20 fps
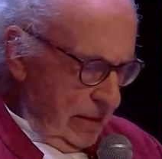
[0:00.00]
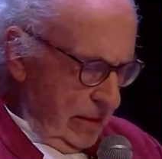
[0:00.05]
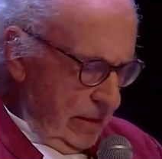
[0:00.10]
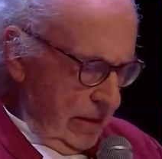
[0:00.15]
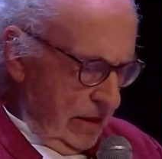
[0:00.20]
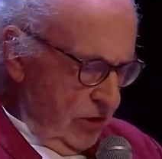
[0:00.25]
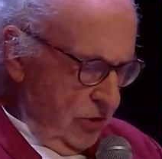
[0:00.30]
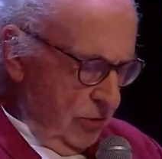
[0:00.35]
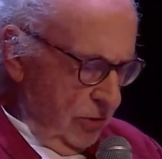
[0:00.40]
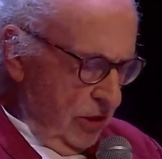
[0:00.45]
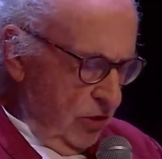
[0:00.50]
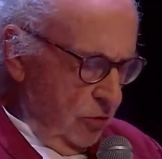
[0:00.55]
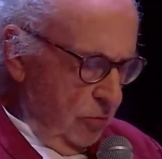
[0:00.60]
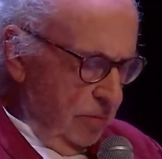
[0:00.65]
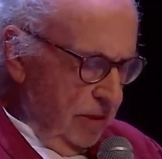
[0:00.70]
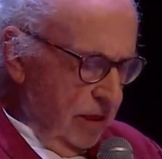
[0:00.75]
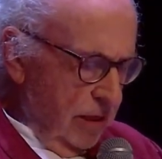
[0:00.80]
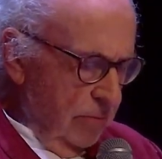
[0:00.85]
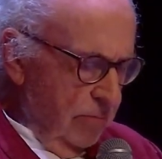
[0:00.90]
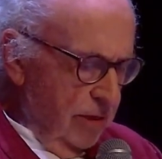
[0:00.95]
les Journées du
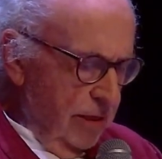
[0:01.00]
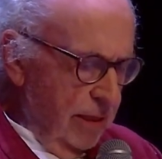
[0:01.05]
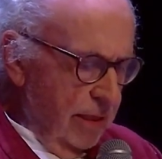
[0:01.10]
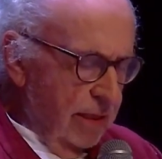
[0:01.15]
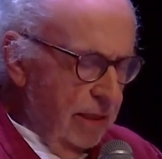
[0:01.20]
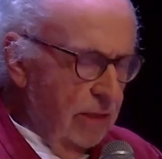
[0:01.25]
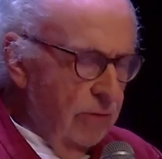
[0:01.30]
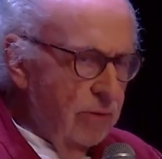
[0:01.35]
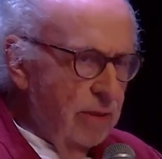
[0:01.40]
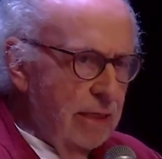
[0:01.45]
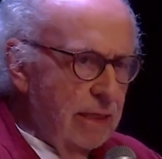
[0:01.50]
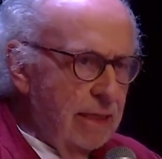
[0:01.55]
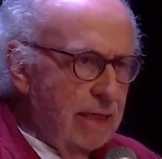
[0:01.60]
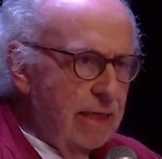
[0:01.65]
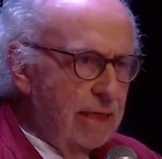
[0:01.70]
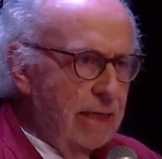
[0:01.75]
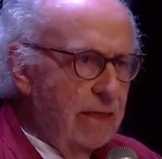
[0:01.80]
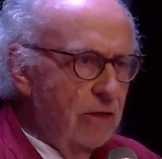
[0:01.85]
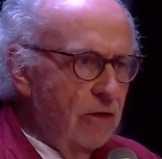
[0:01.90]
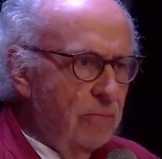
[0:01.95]
patrimoine écrit ont été
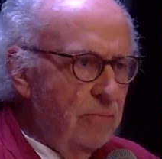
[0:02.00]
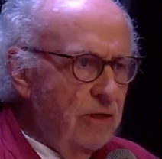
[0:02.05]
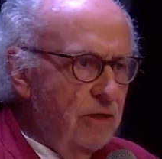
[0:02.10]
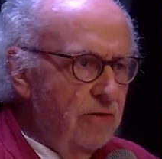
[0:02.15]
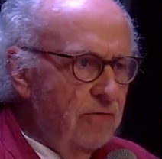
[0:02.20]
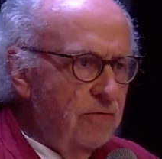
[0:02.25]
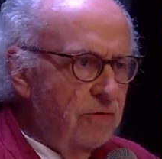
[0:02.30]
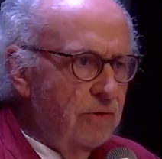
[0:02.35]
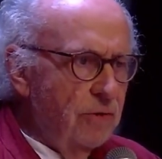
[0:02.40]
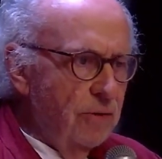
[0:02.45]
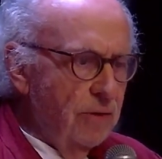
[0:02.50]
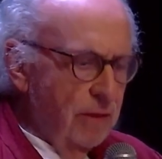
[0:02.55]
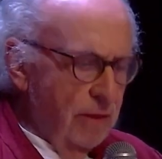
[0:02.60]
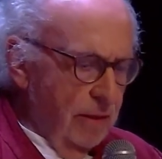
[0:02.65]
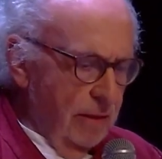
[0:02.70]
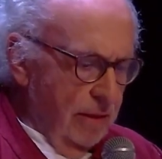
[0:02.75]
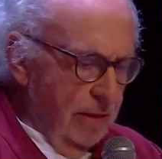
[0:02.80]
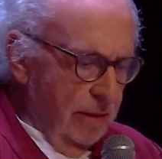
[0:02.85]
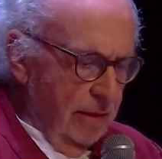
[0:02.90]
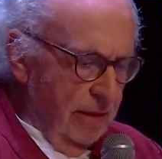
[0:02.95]
créées en
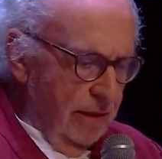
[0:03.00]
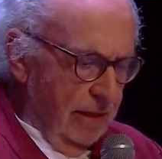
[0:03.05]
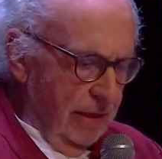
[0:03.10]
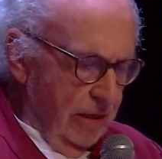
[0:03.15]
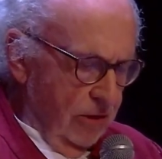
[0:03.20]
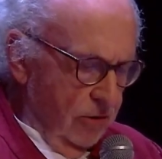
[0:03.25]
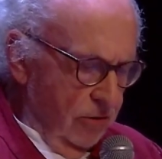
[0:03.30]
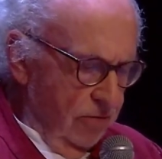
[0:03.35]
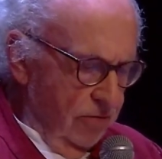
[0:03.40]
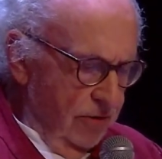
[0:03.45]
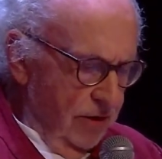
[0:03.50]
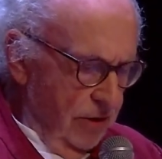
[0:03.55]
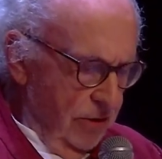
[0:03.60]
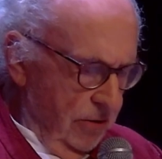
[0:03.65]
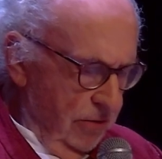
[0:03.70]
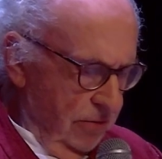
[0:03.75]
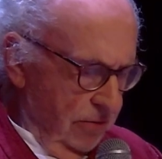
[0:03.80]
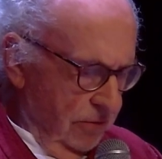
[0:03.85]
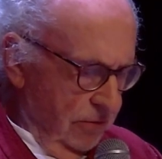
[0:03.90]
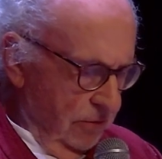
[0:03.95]

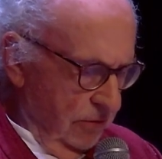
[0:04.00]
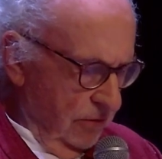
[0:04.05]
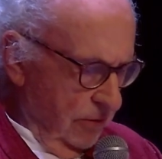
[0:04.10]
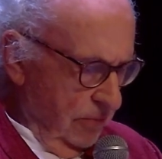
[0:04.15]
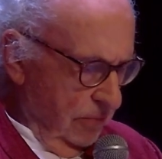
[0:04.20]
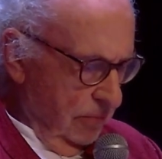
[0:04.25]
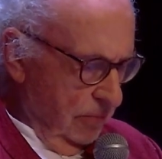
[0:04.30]
1989.